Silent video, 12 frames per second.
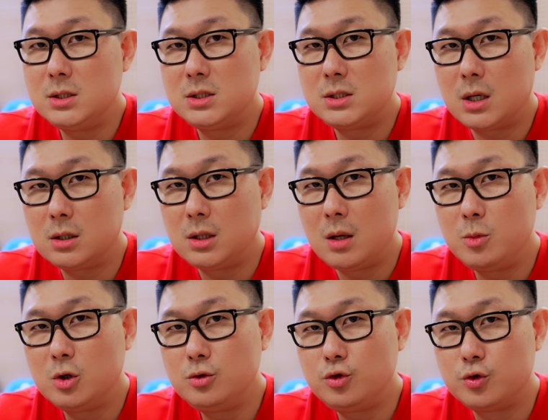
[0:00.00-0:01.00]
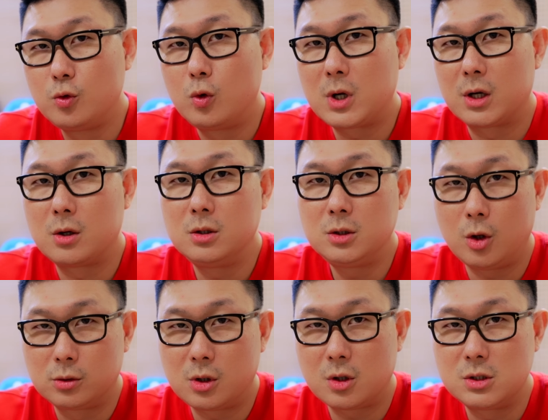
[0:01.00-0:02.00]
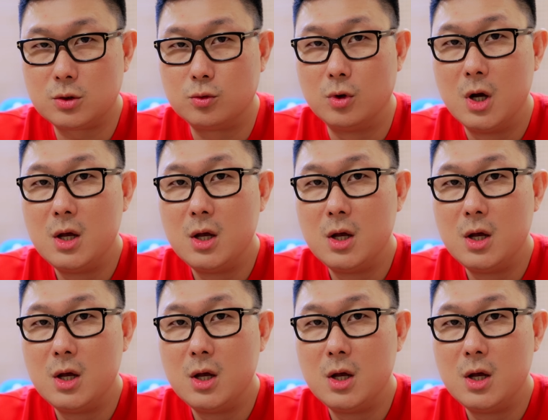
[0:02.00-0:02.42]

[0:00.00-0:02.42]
시작이 되면 중고 가격은 더 떨어지고